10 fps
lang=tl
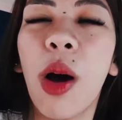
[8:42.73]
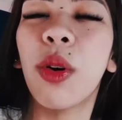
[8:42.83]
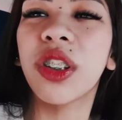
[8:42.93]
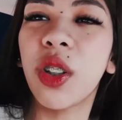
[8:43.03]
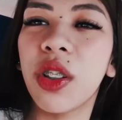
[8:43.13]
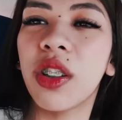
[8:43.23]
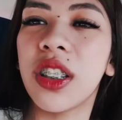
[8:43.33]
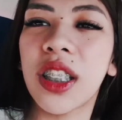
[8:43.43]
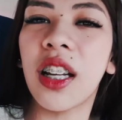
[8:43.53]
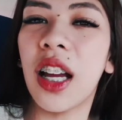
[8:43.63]
hawak niya yung
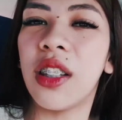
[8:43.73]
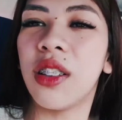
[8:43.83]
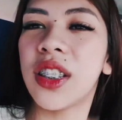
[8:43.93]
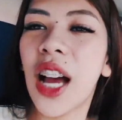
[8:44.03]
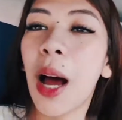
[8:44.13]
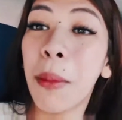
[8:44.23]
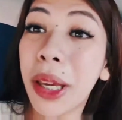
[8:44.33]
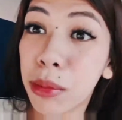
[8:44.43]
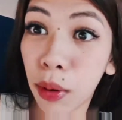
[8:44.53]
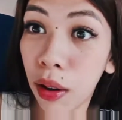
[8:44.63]
isang ano, isang
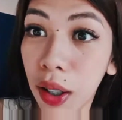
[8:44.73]
kamay. Niya.